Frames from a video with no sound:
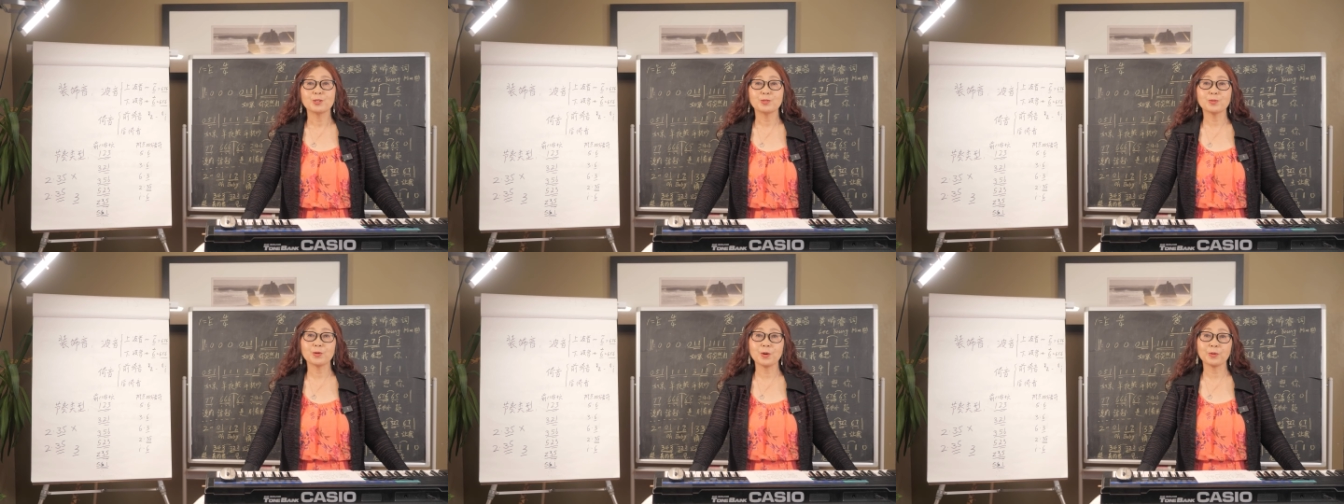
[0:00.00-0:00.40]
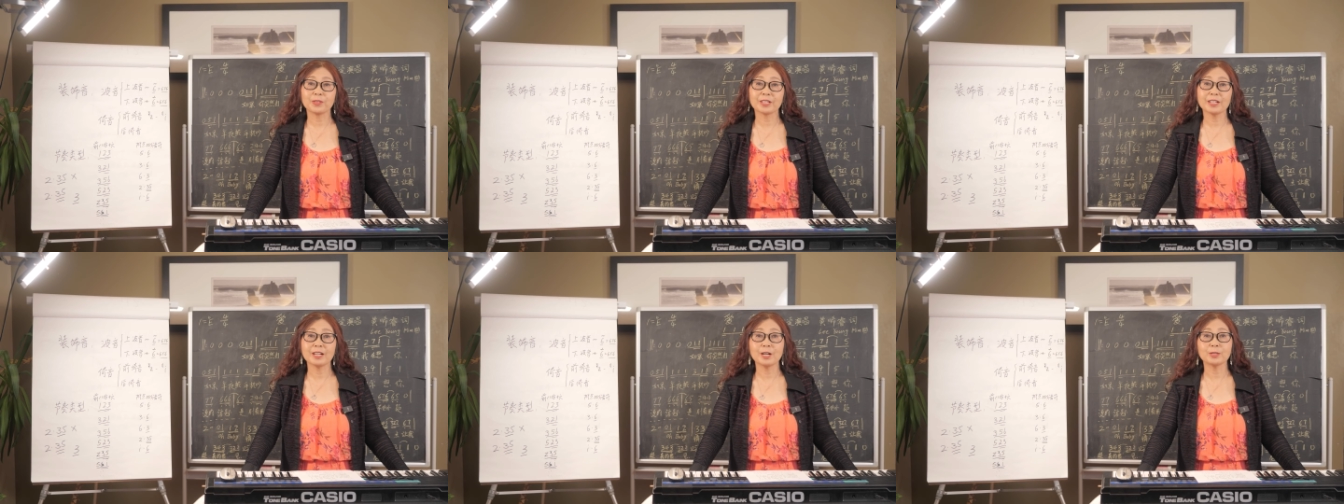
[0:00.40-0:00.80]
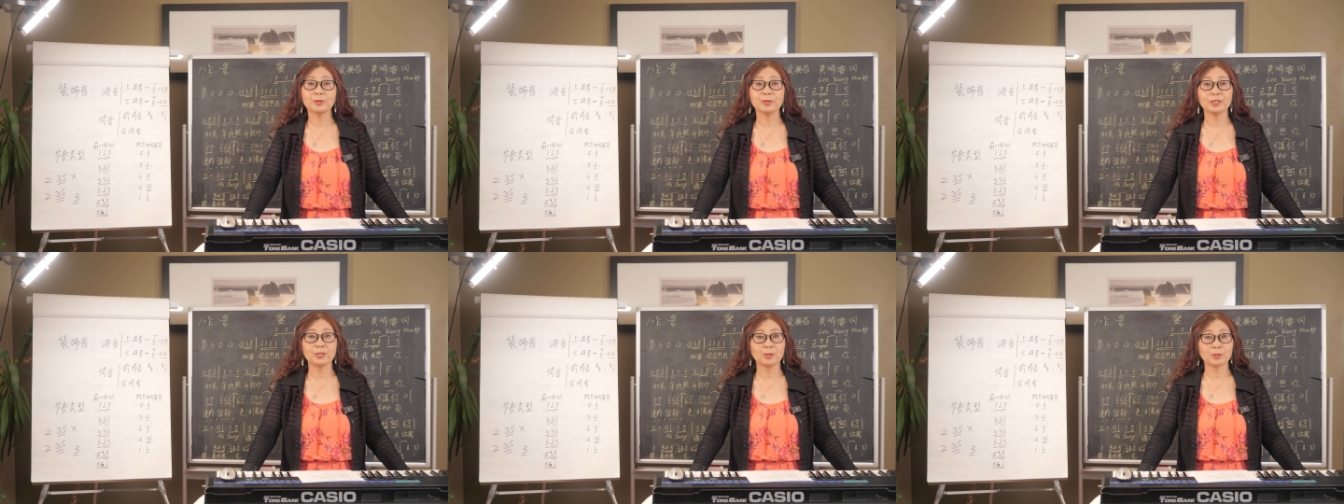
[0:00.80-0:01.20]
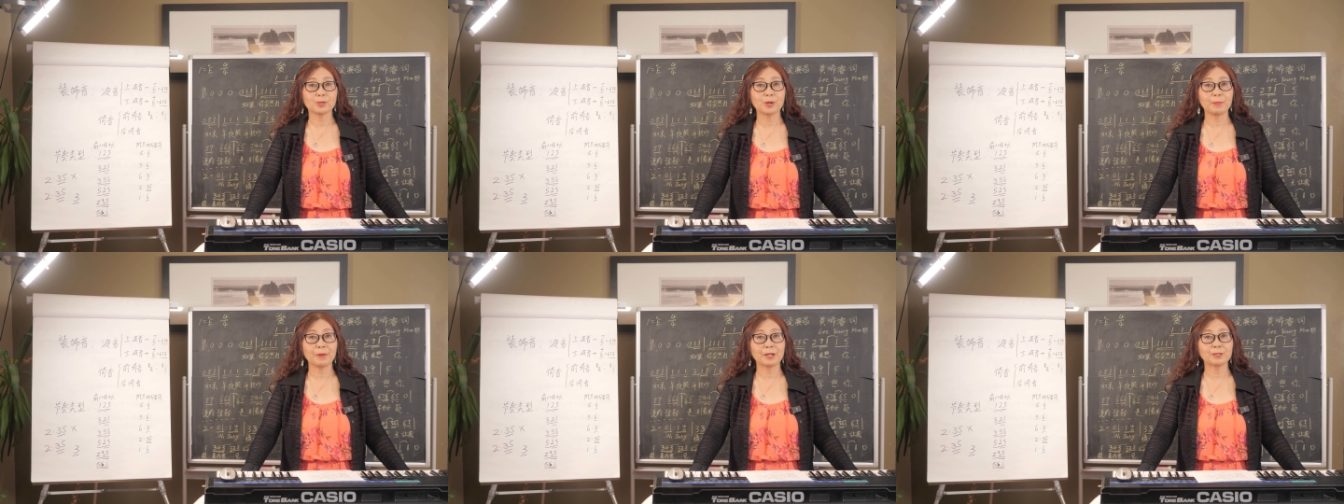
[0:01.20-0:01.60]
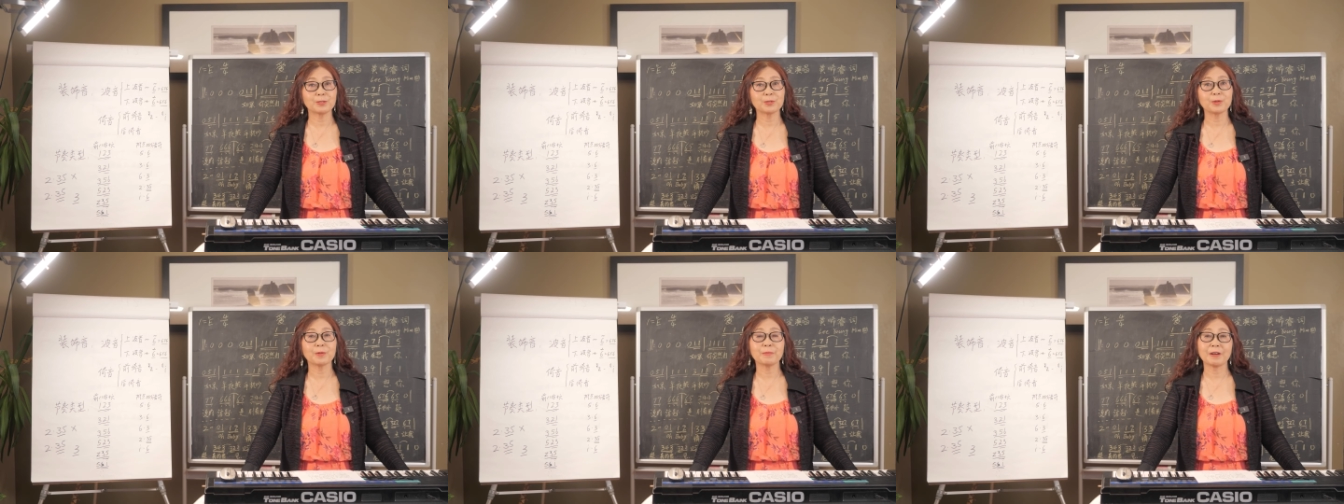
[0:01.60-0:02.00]
如果我的课对你有所帮
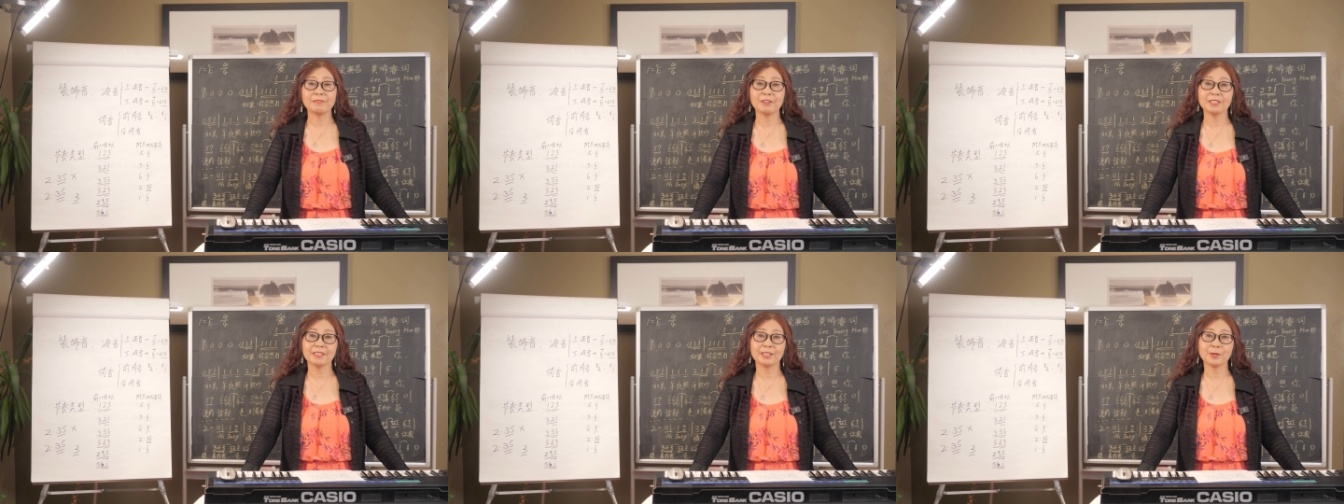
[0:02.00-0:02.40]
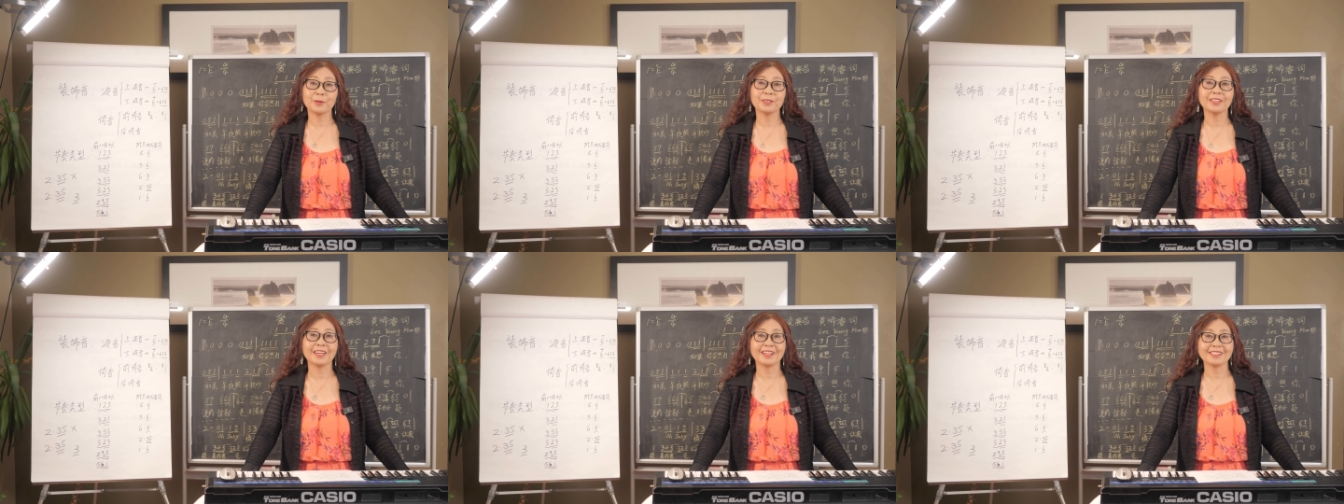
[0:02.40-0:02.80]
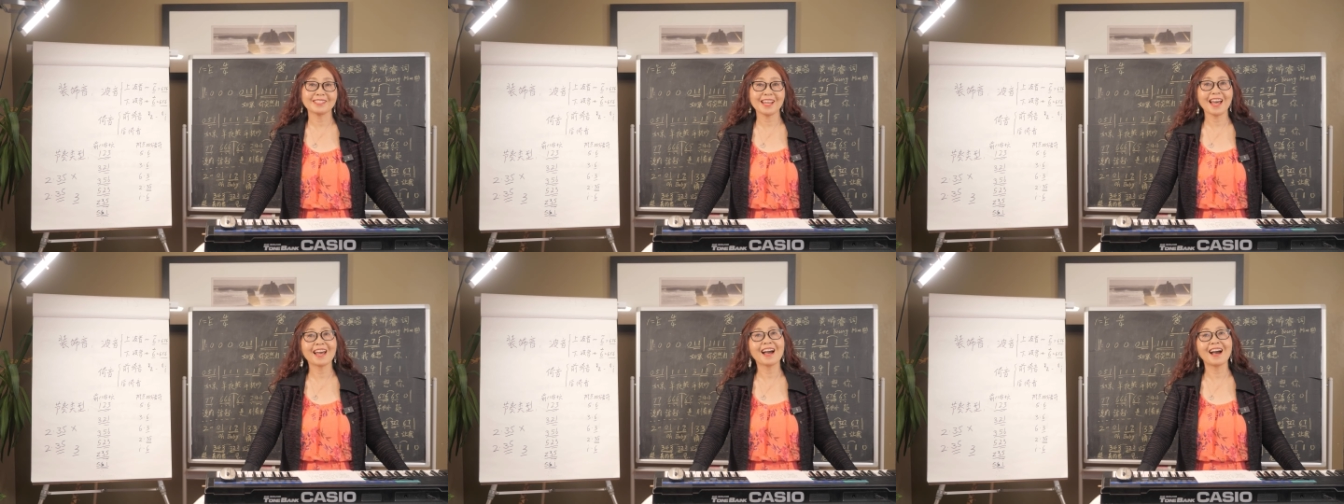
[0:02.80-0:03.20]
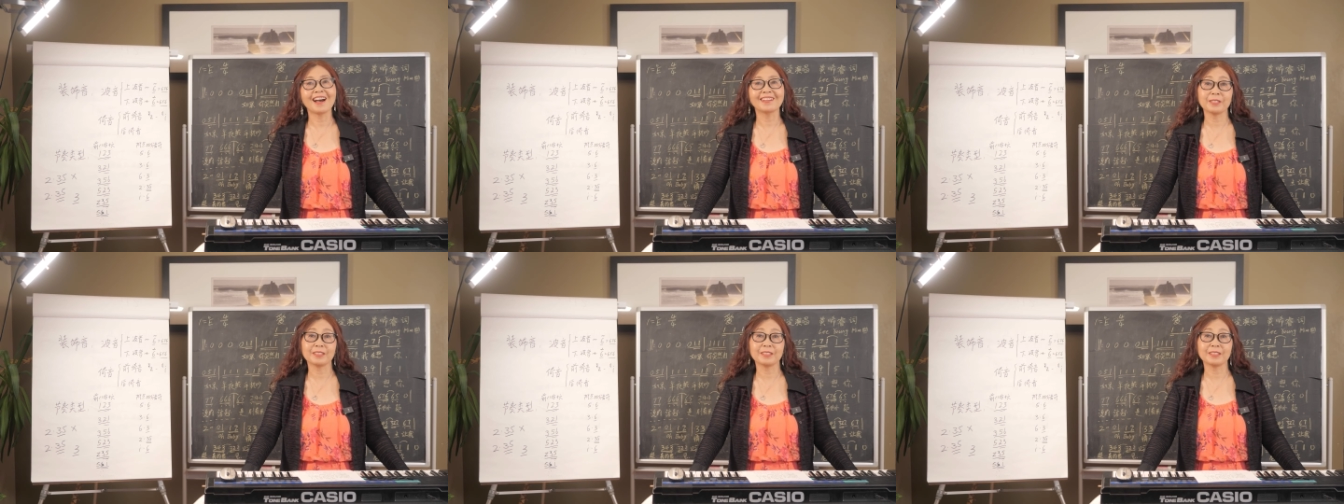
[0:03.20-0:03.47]
助，麻烦你给我点个赞啊！